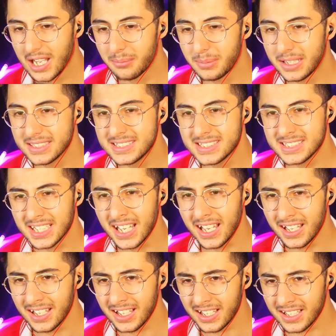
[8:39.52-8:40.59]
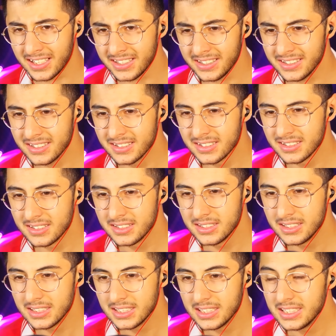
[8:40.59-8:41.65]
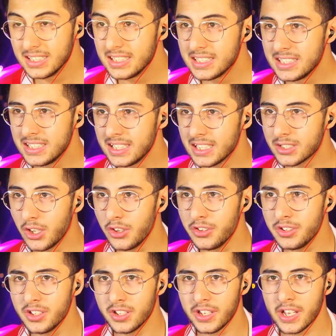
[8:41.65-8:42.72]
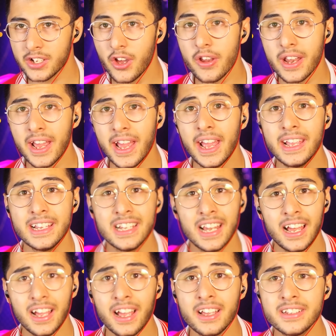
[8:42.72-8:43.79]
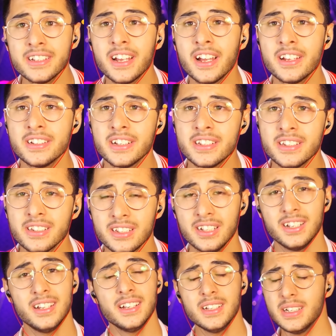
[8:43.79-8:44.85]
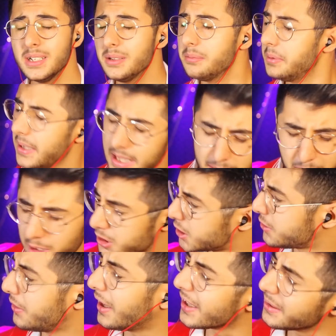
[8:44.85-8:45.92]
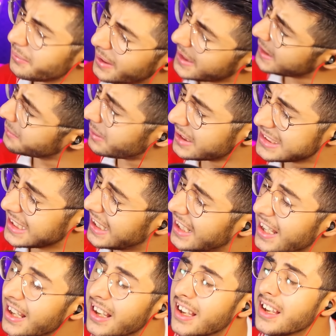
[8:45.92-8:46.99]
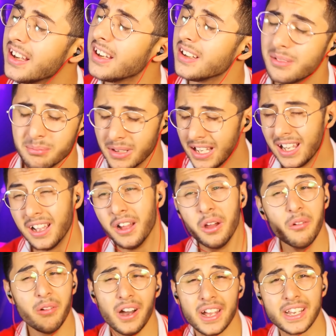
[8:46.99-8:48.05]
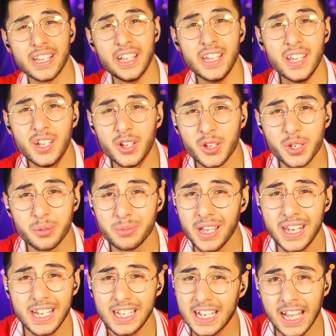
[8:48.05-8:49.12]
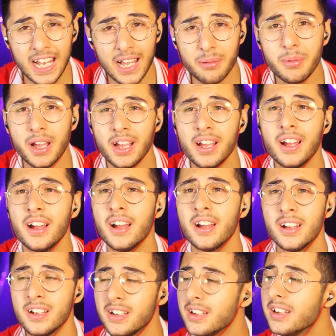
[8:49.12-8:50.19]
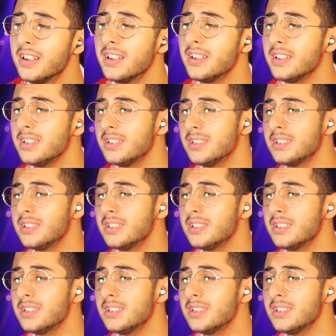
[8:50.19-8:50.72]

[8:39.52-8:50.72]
Ama sen... Yine gönlüne göre eğlen Beni boş ver benim acelem Var gidiyorum geri gelemem